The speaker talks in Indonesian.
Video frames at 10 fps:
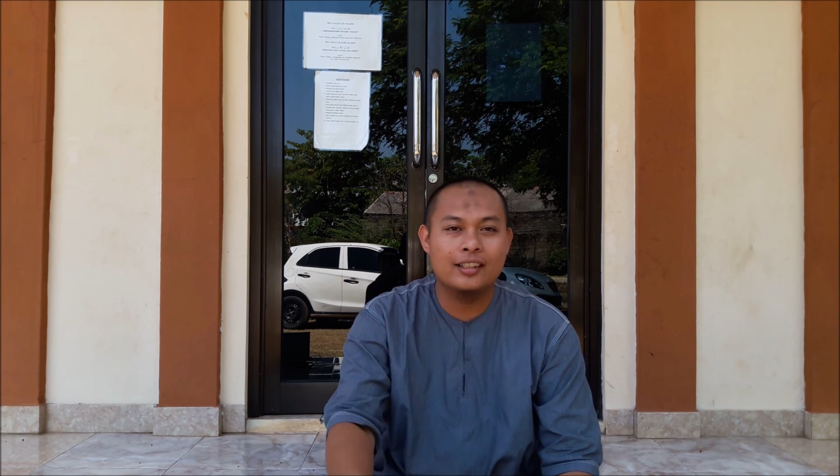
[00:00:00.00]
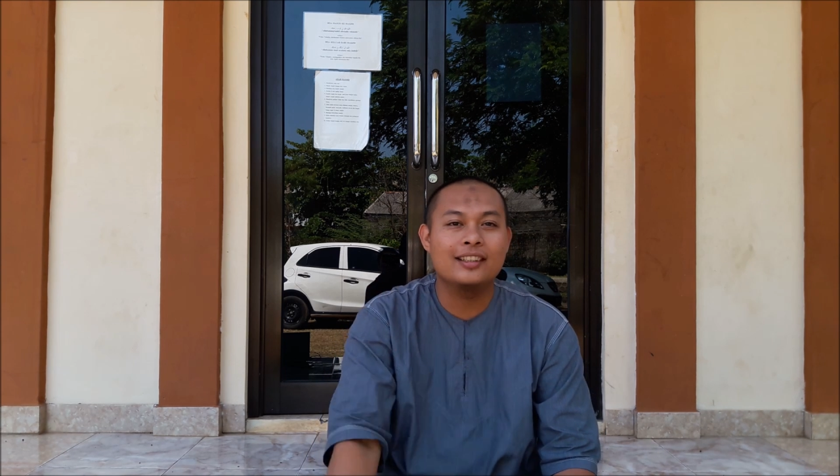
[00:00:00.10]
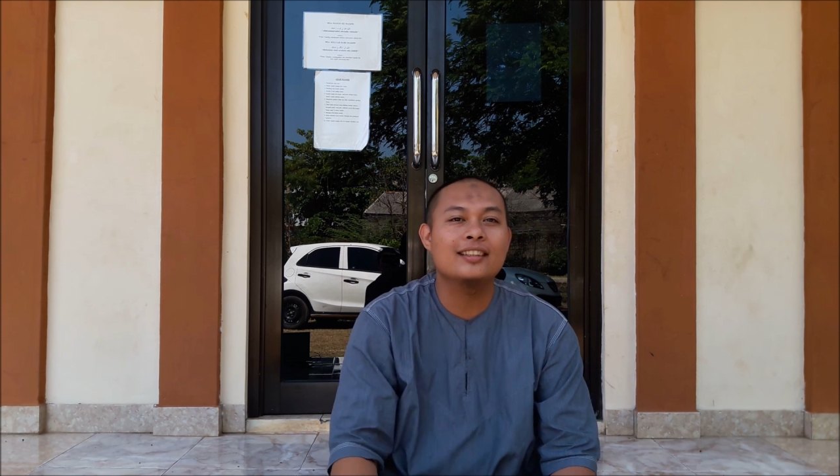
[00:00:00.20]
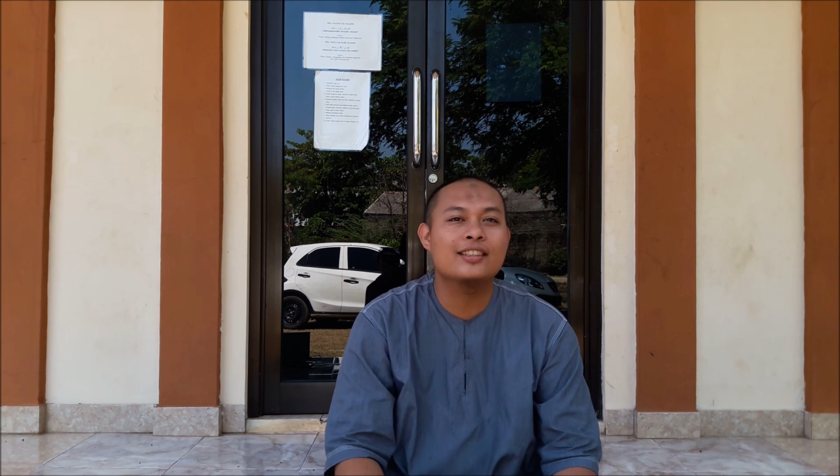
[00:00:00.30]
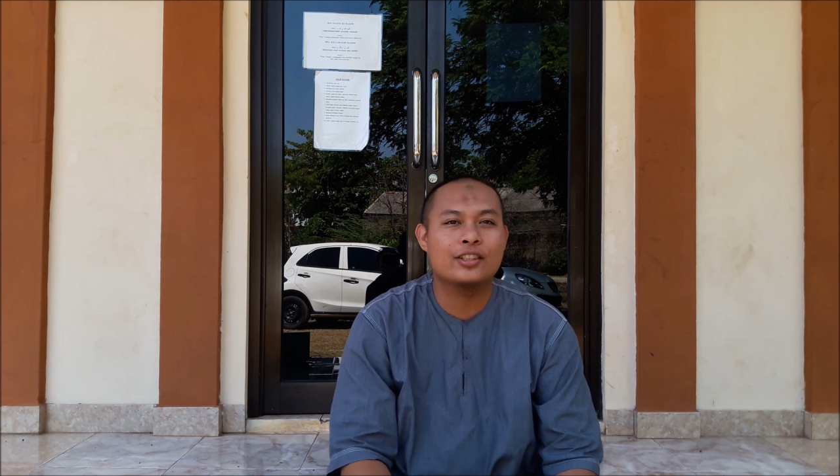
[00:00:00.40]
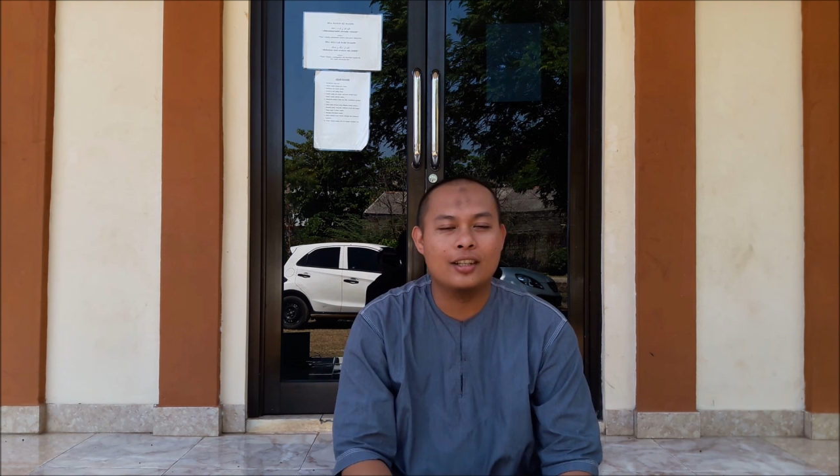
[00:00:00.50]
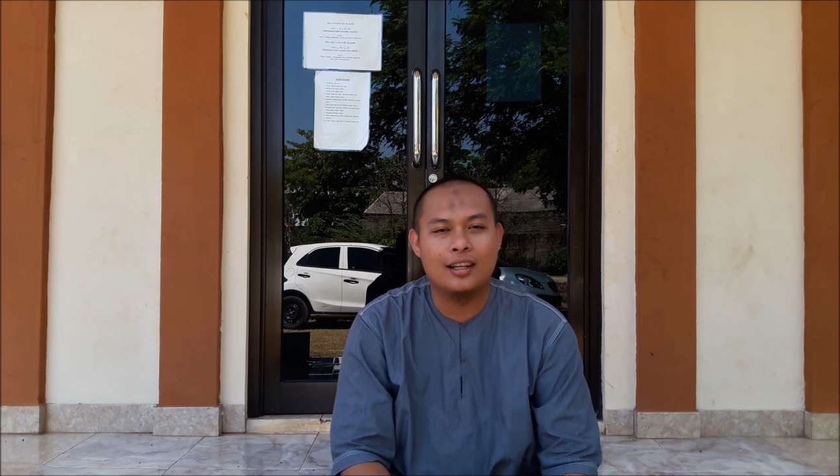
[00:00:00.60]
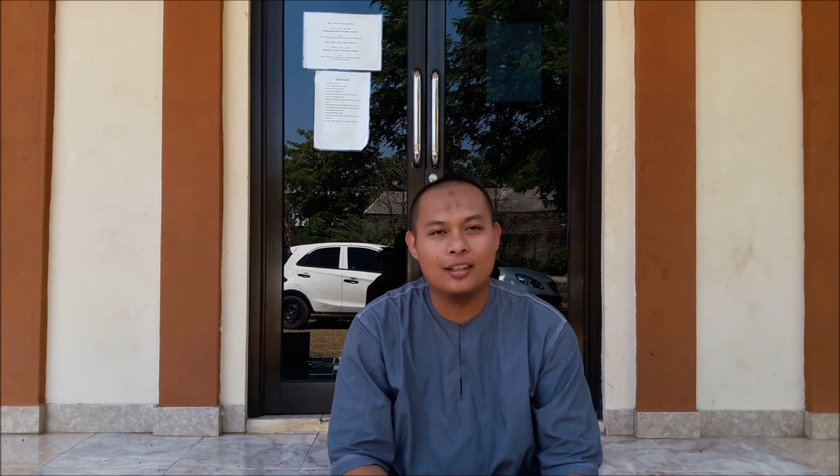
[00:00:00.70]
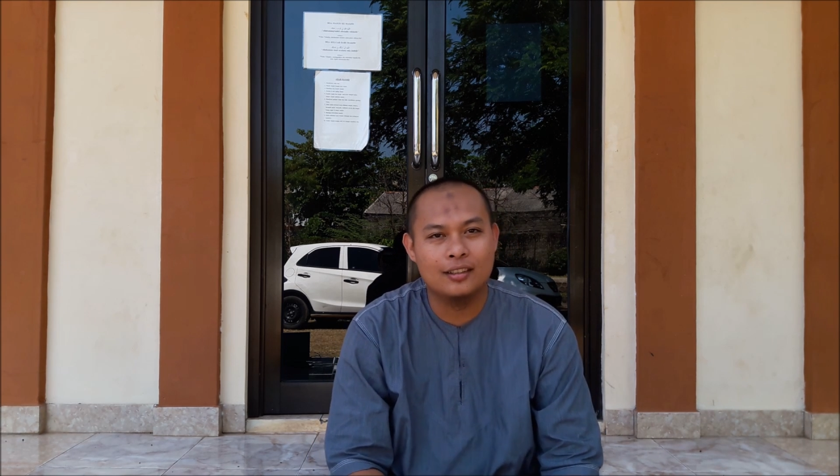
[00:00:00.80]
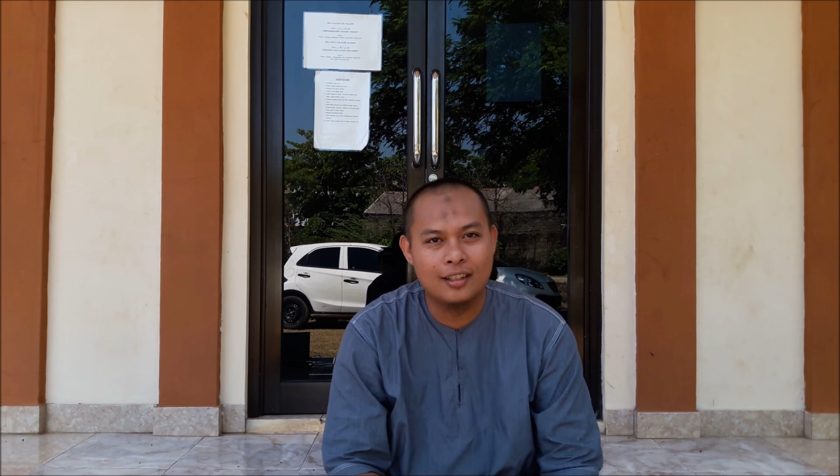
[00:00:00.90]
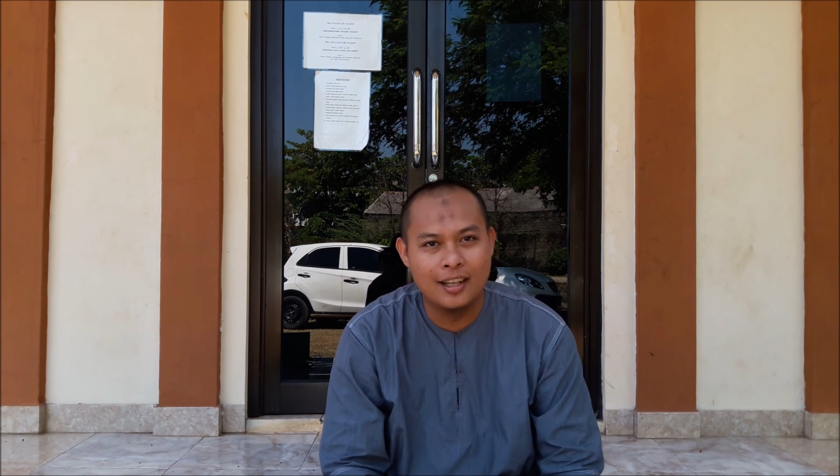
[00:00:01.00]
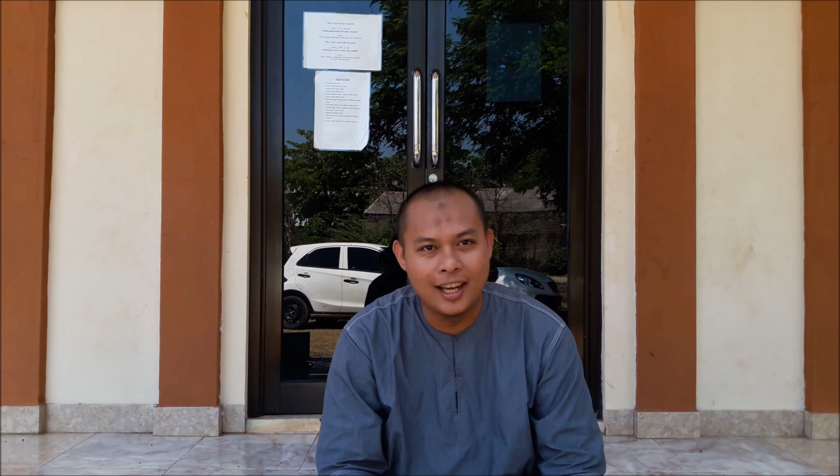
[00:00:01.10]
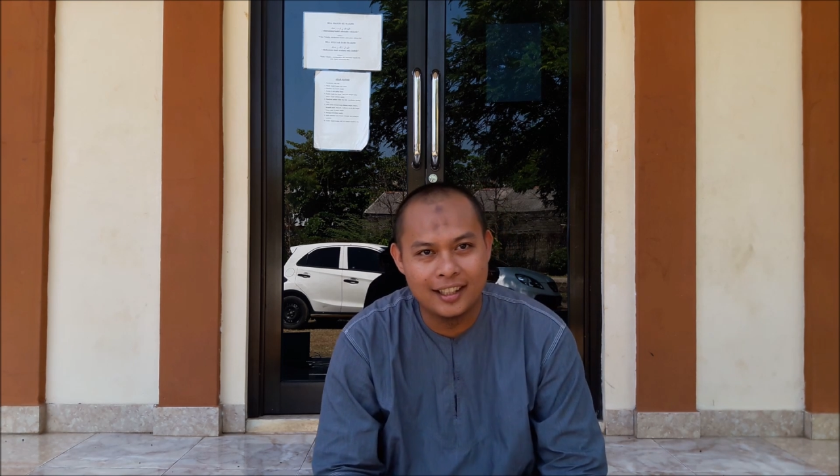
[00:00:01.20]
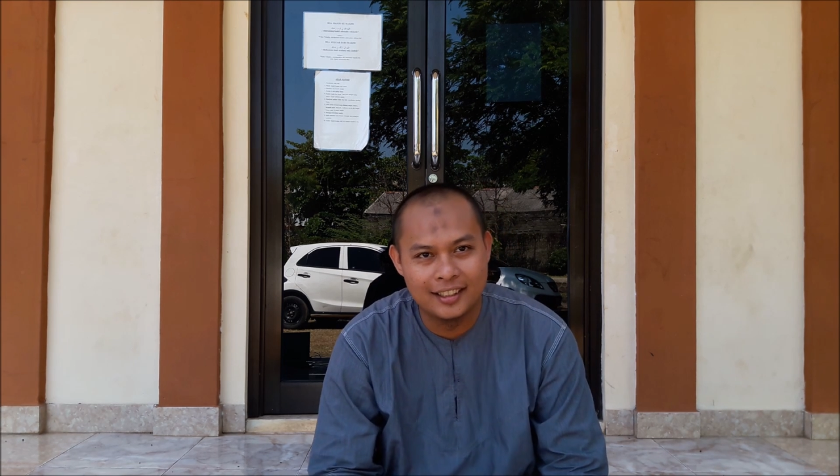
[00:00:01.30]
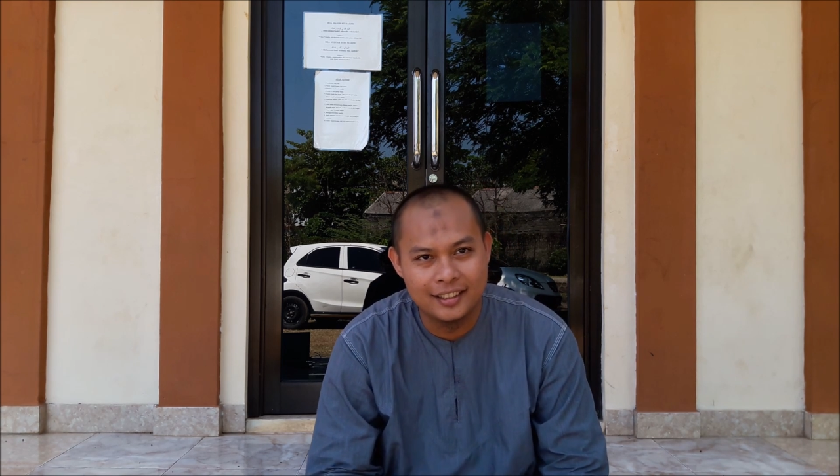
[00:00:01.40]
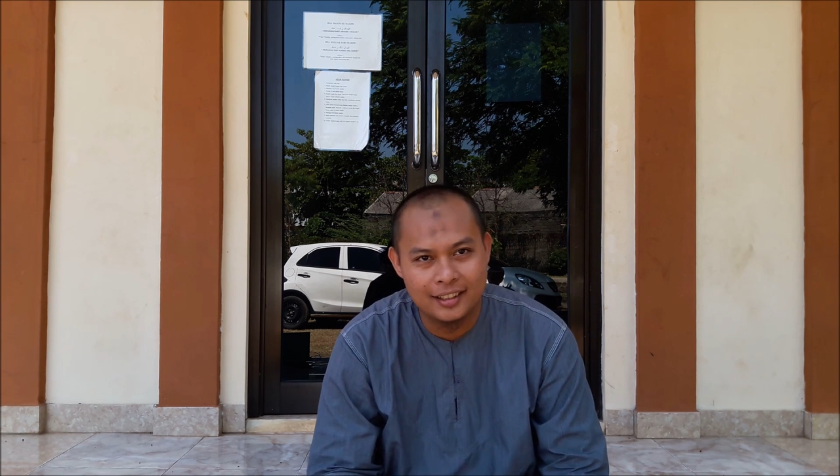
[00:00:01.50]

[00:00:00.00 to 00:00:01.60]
3 Insya Allah hari